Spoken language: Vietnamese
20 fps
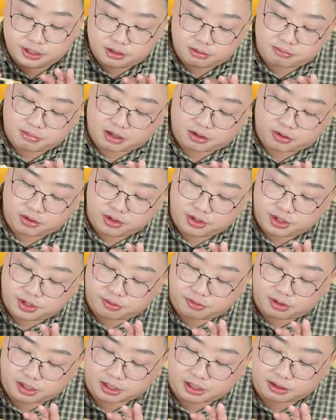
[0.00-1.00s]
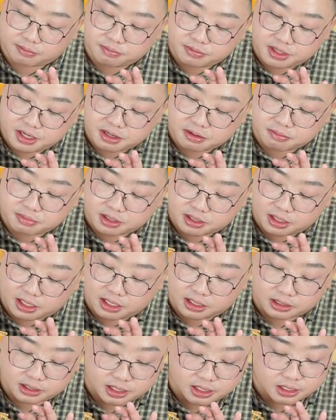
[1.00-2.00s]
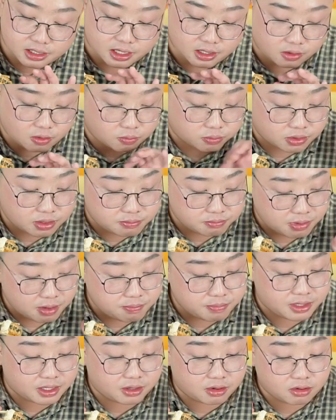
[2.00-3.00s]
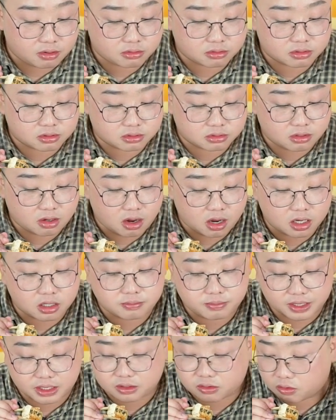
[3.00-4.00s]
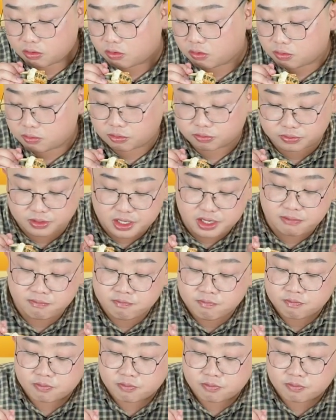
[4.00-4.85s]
nhưng mà có điều là cảm giác mình ăn thấy cái cục kim bắp này nó nó hơi bị khô một tí.